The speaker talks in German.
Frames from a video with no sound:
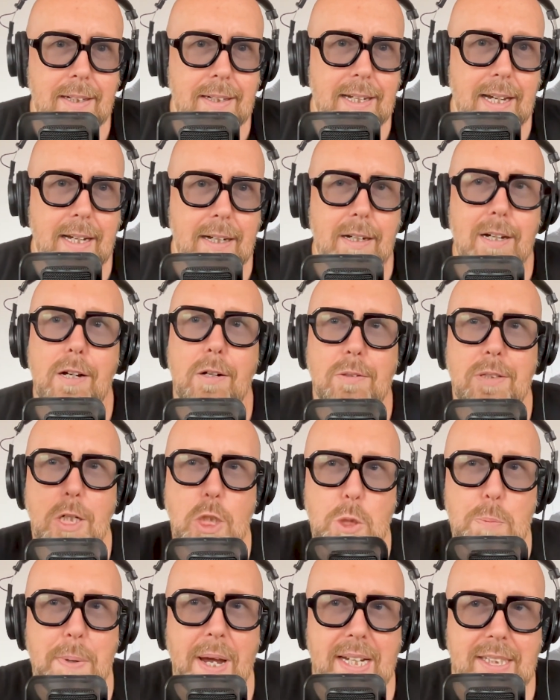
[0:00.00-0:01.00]
ja, und
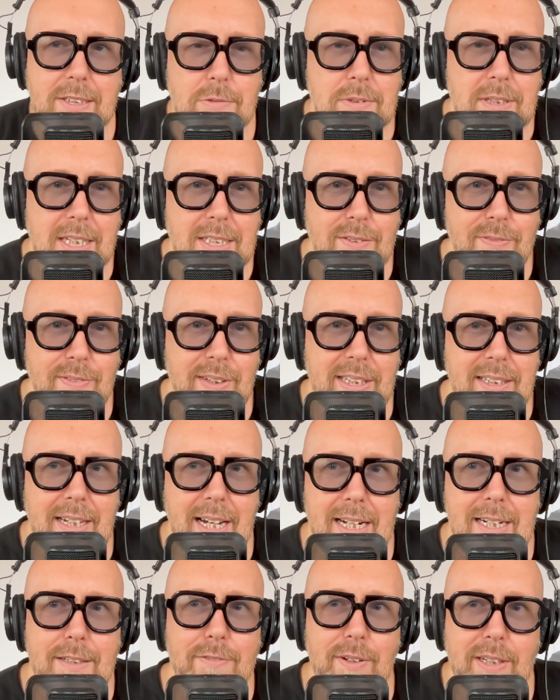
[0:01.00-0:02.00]
dann sparst du deswegen
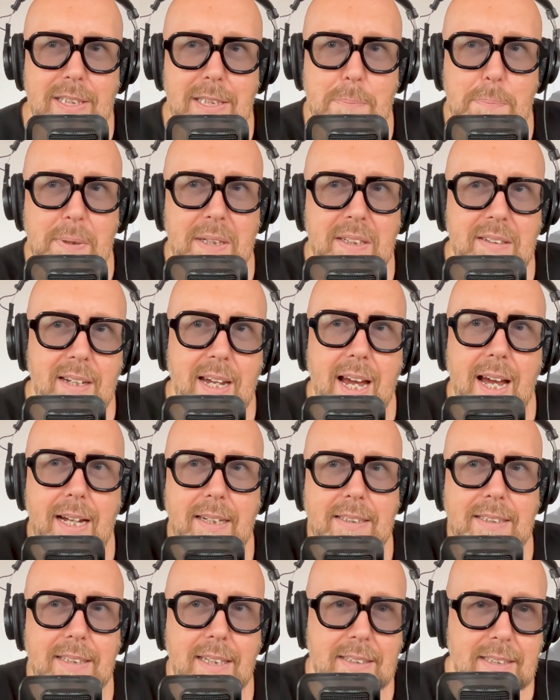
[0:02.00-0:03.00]
Geld, weil die PTA,
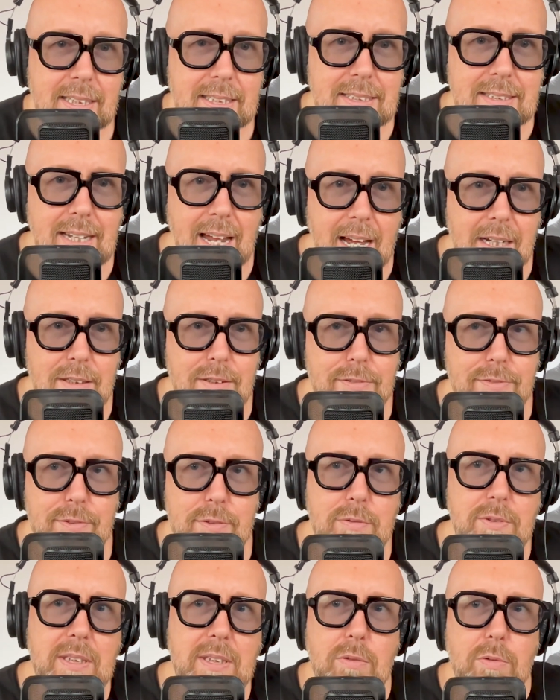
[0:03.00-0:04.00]
die das jetzt darf
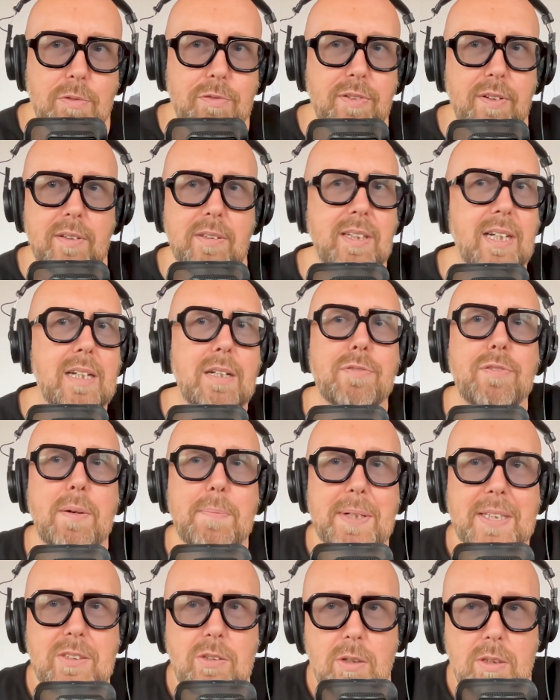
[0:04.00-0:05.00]
und die du
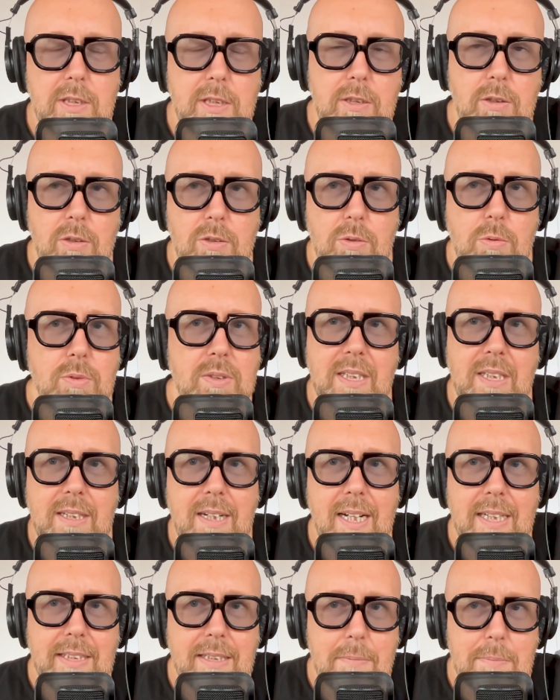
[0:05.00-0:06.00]
telepharmazeutisch kontrollst, das
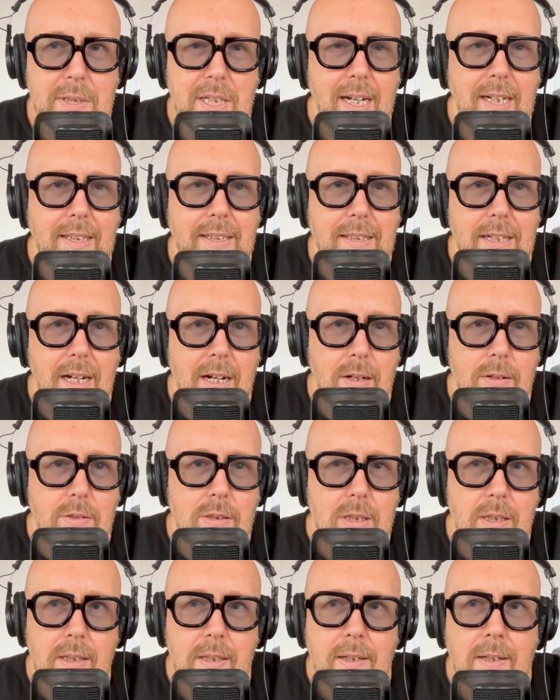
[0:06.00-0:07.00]
reicht nämlich eigentlich
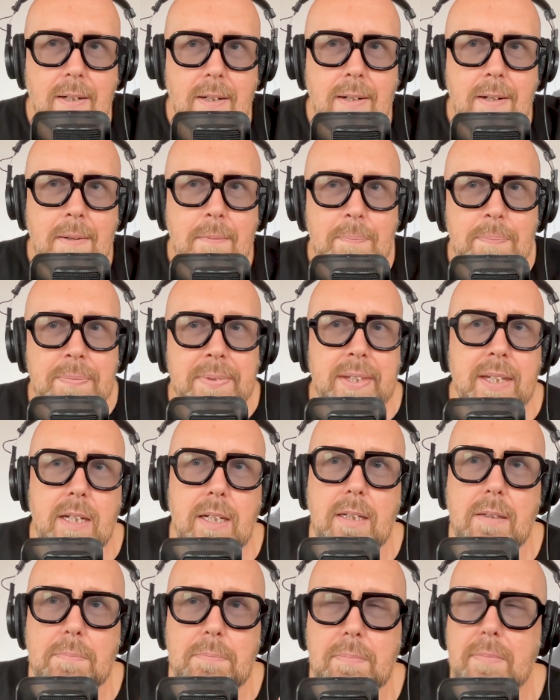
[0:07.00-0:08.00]
auch,
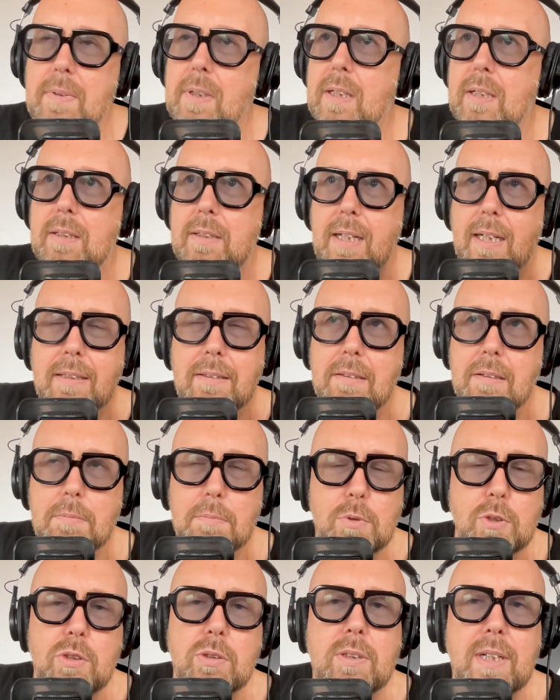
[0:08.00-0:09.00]
ähm, äh, dann
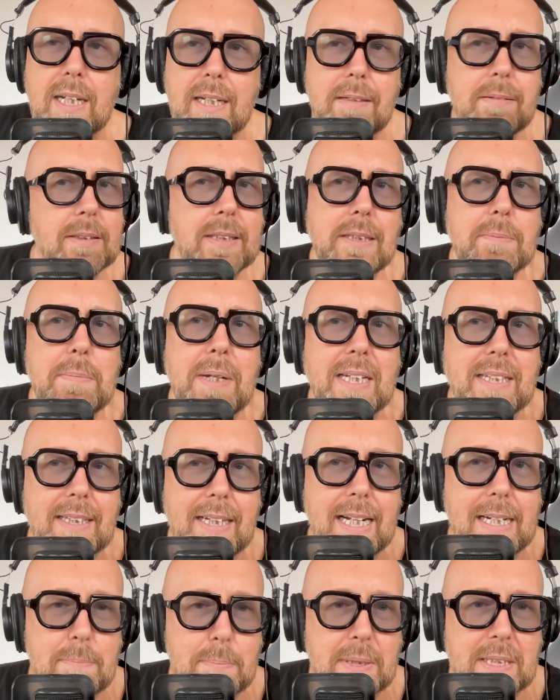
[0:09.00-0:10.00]
musst du dir nicht mehr
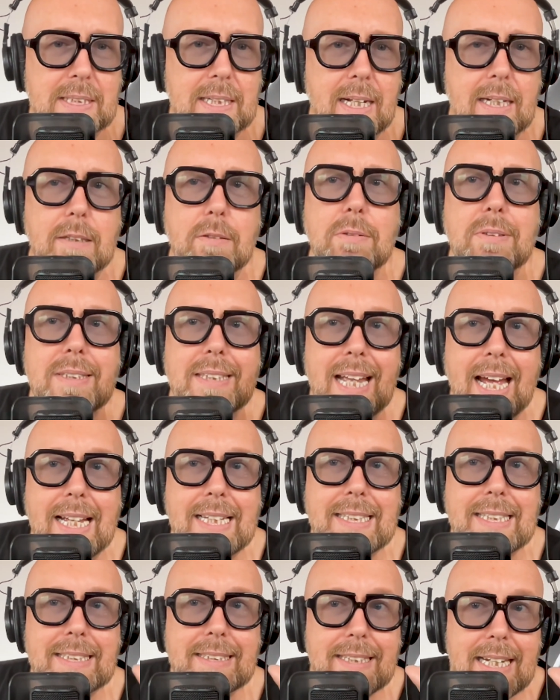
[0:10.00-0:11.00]
Geld bezahlen. Und
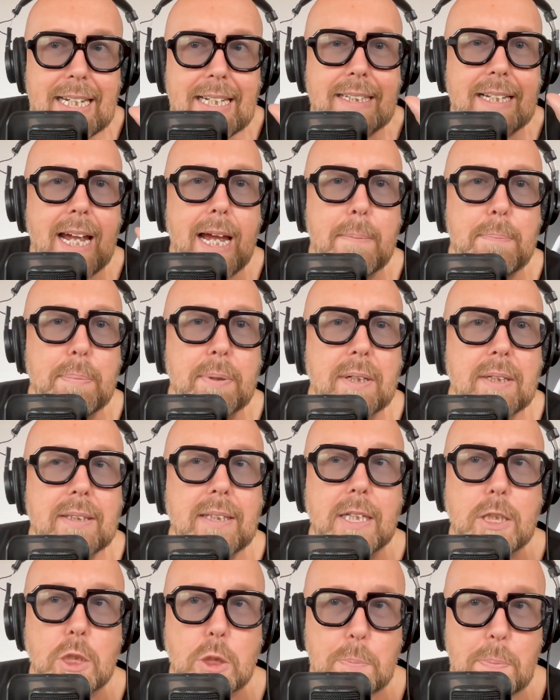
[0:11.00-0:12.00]
das, den Gap,
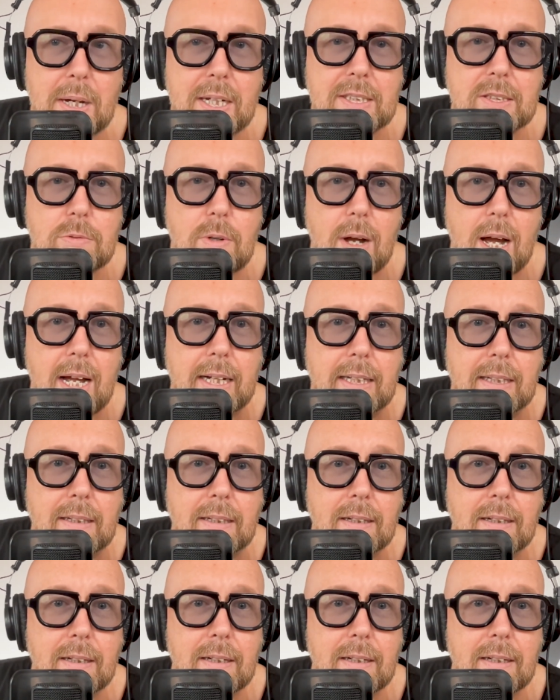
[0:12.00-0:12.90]
den sparst du ein.